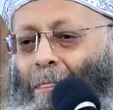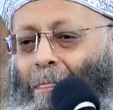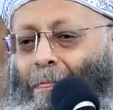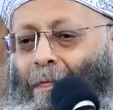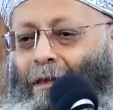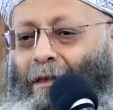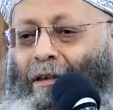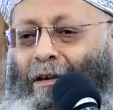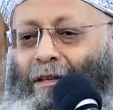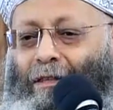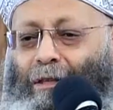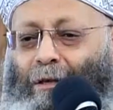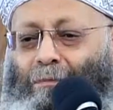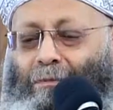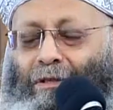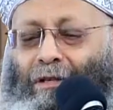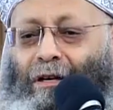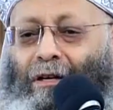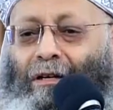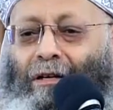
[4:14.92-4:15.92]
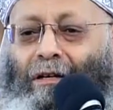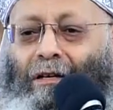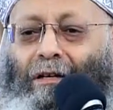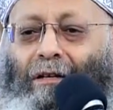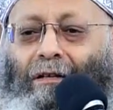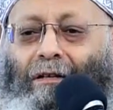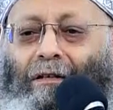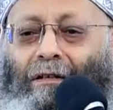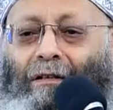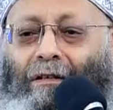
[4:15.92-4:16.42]
يكتب صك
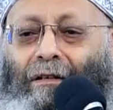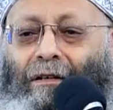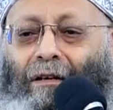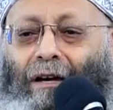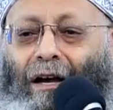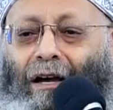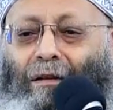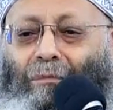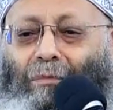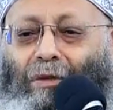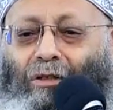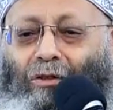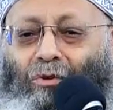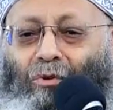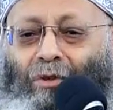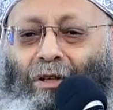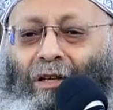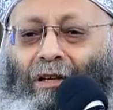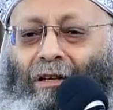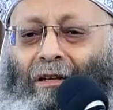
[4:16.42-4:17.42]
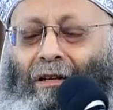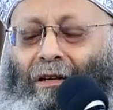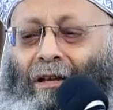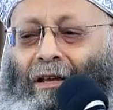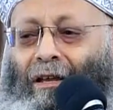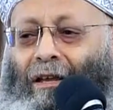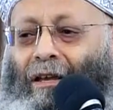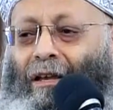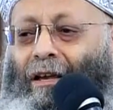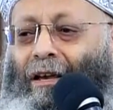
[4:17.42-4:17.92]
على المديونين
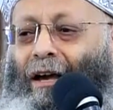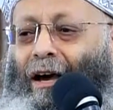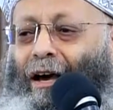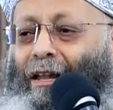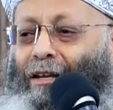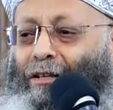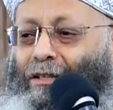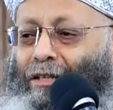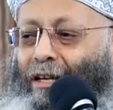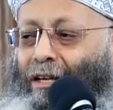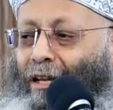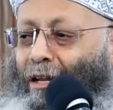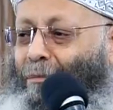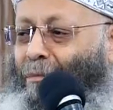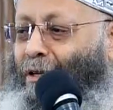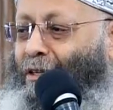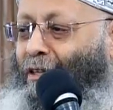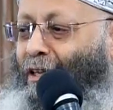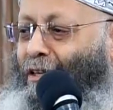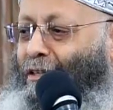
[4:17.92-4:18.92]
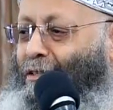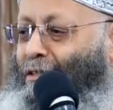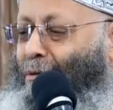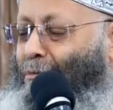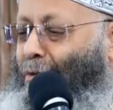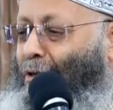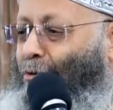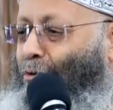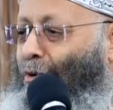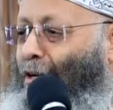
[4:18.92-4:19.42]
علشان لما يتعزم من
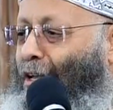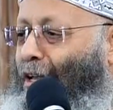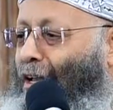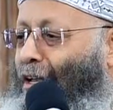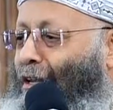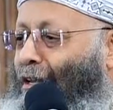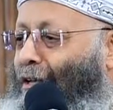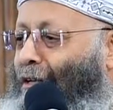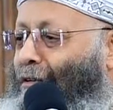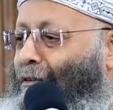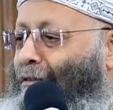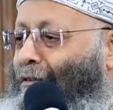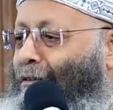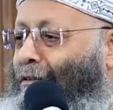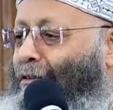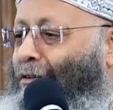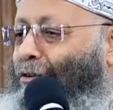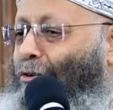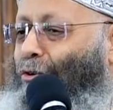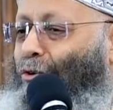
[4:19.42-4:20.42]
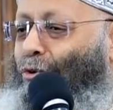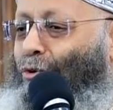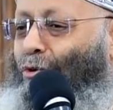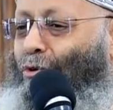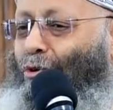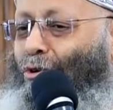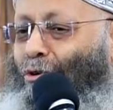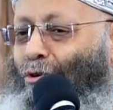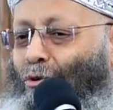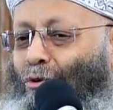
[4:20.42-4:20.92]
الوكاله
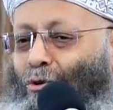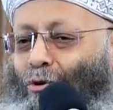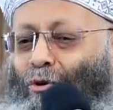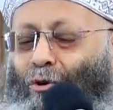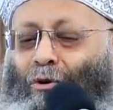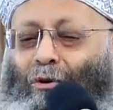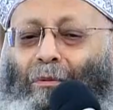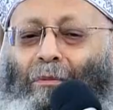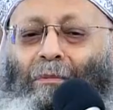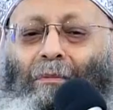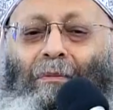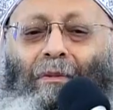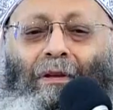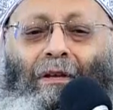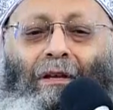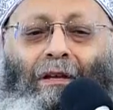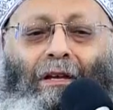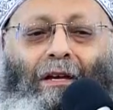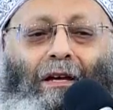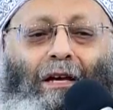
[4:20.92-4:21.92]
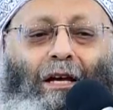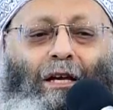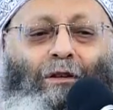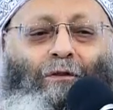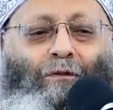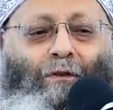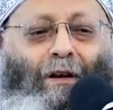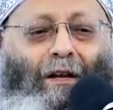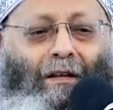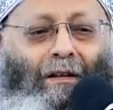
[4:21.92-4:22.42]
يروح يقول لهم
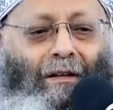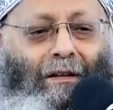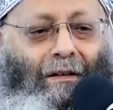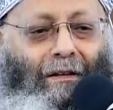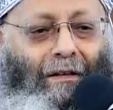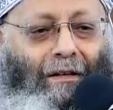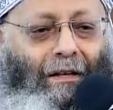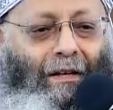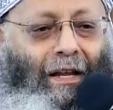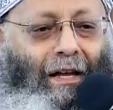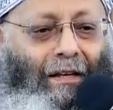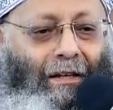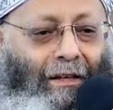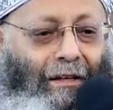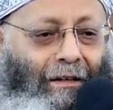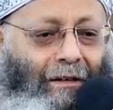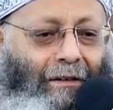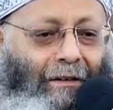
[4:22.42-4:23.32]
ادفع اللي عليك